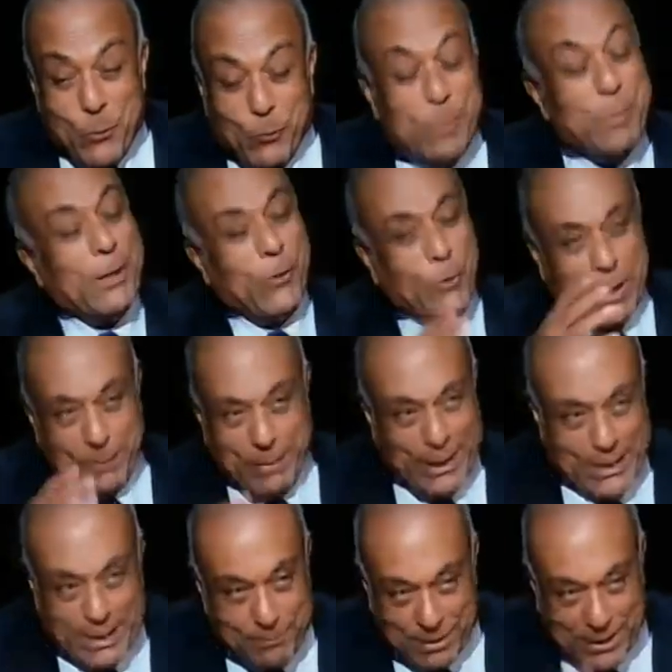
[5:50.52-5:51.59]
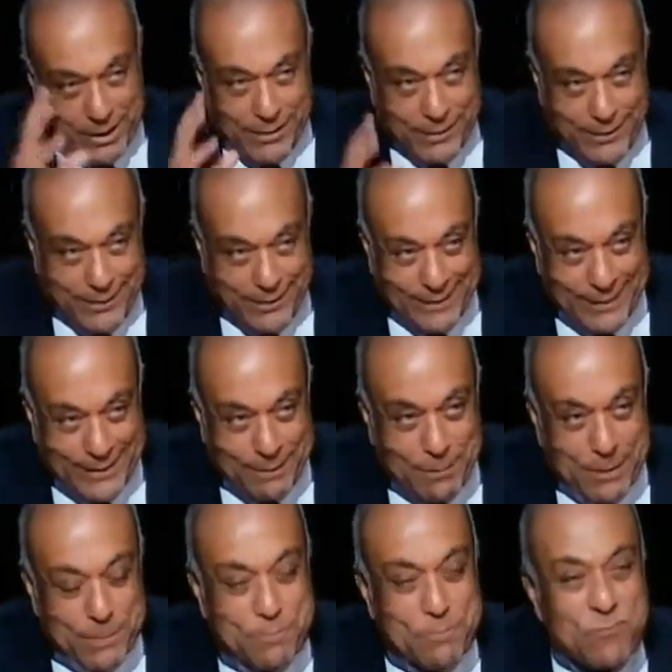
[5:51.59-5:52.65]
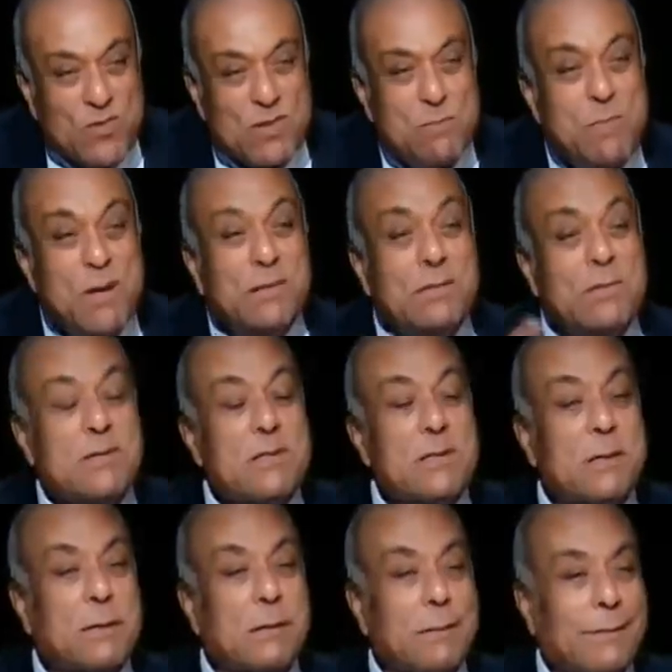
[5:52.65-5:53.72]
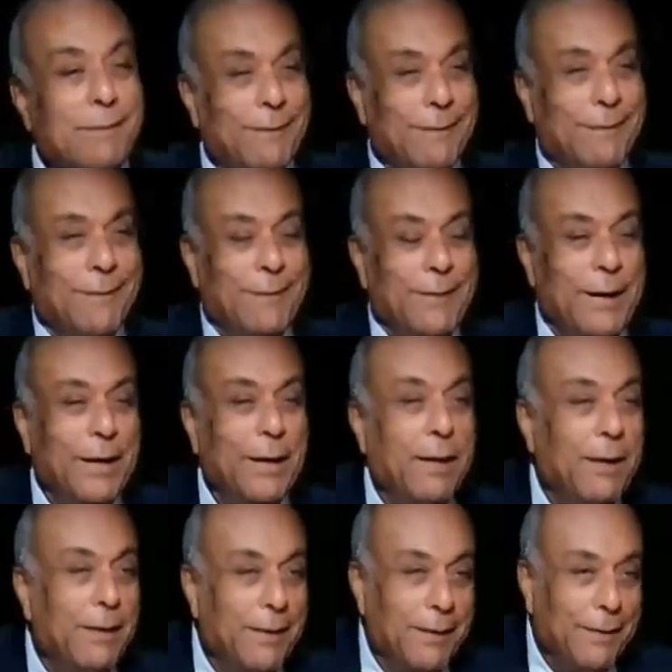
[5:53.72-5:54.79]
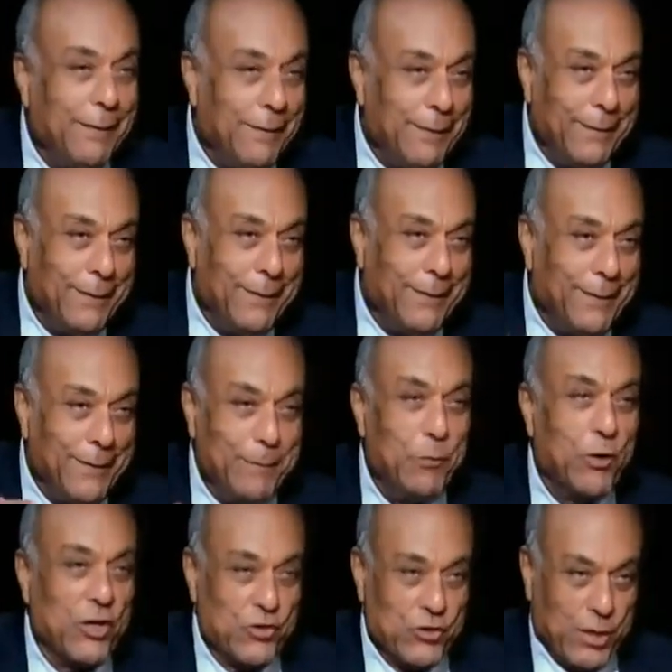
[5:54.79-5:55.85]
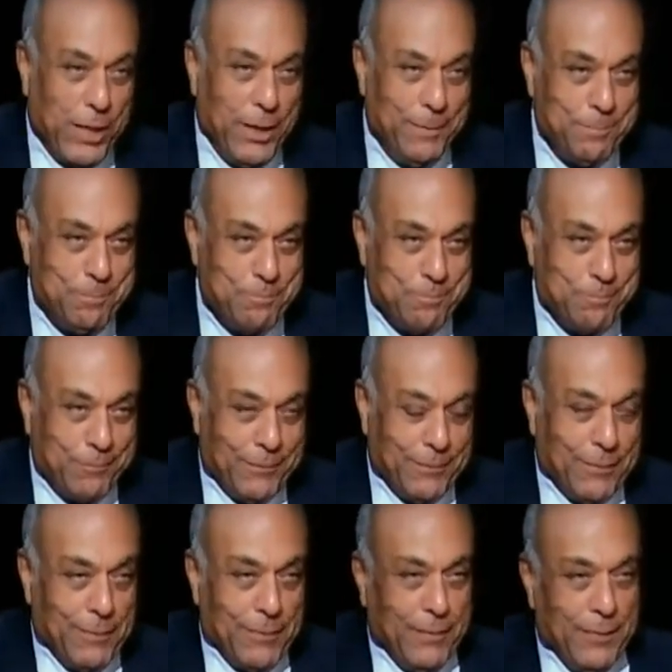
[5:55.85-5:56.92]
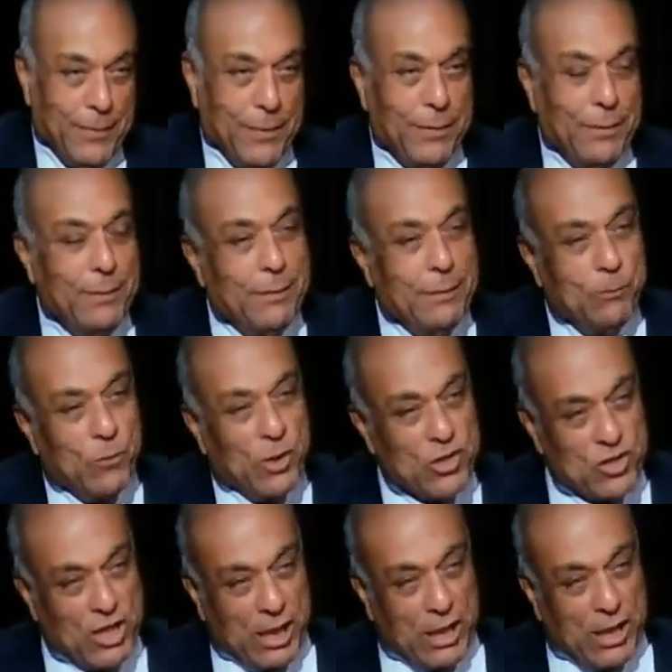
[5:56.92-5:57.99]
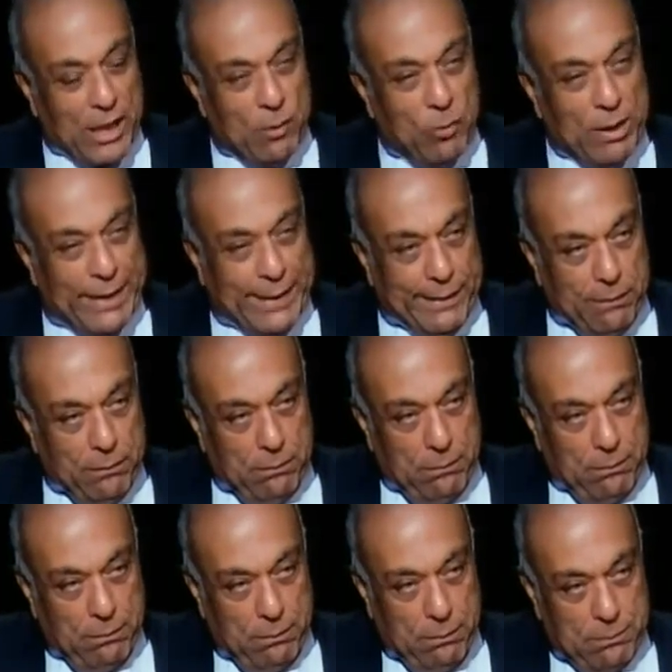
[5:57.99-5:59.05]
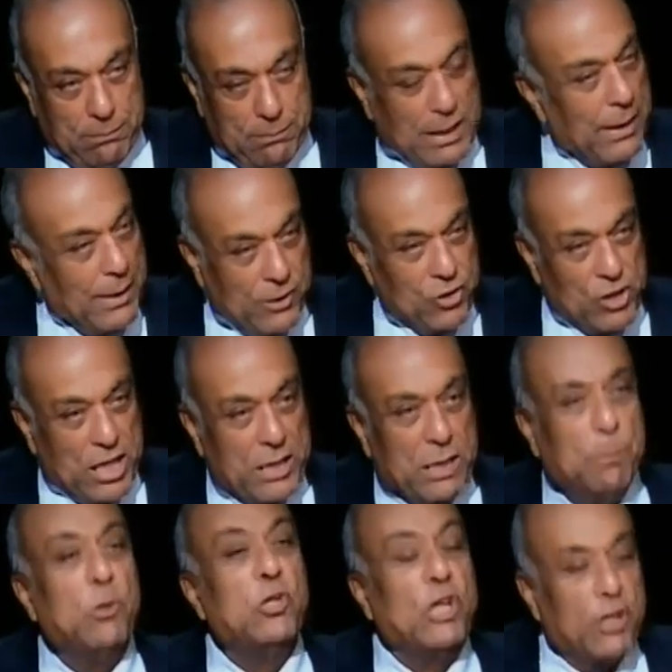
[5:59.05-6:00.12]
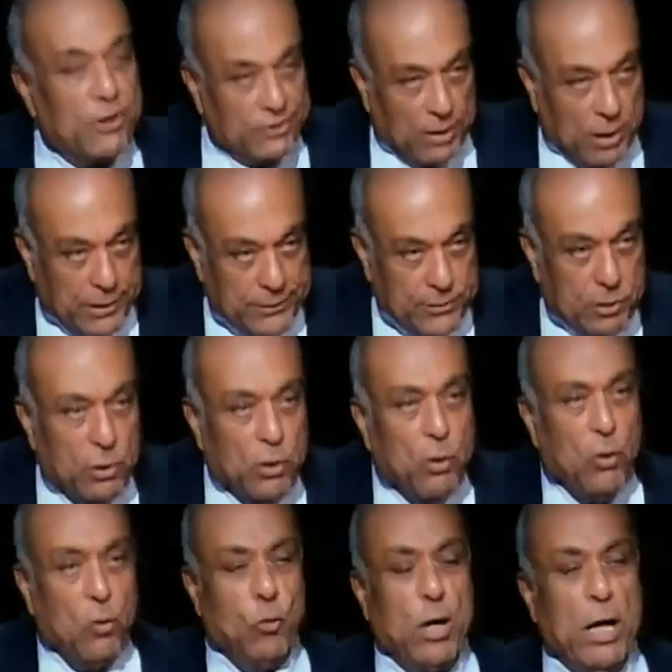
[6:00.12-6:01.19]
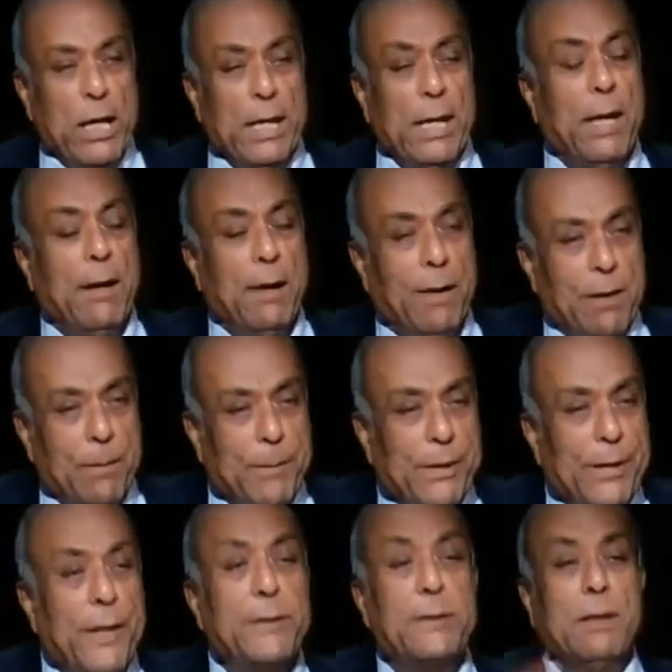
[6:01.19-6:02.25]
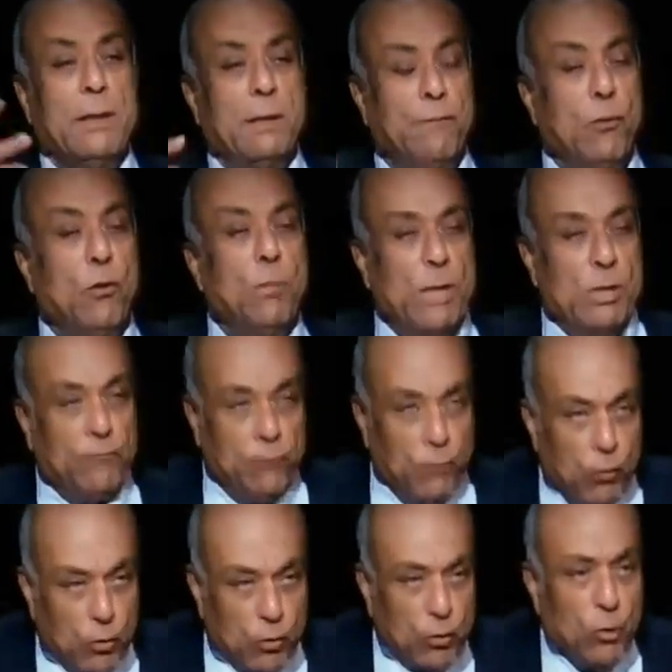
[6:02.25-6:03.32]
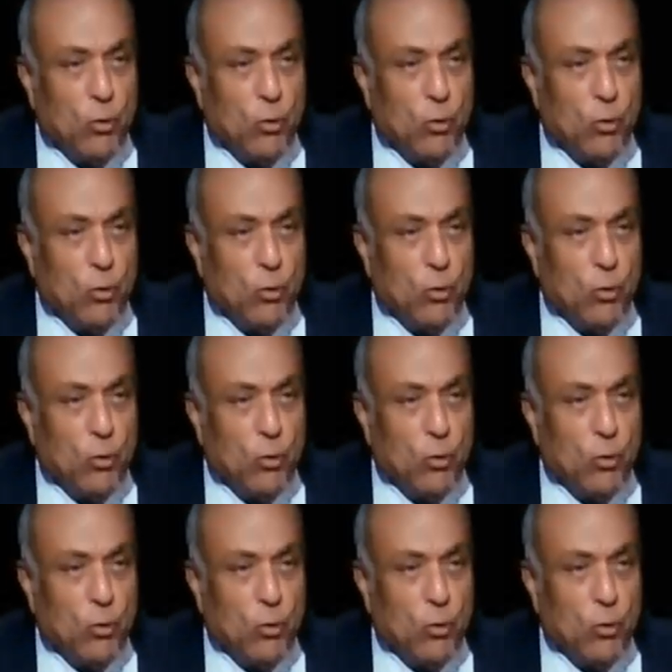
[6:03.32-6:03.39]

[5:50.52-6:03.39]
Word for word: ويمكن أقولها بقى كلمة كده يا أمنة منظر المرشح المرشح اللي حواليه معلش يعني البودي جاردات وعليه العربيات الفور باي فور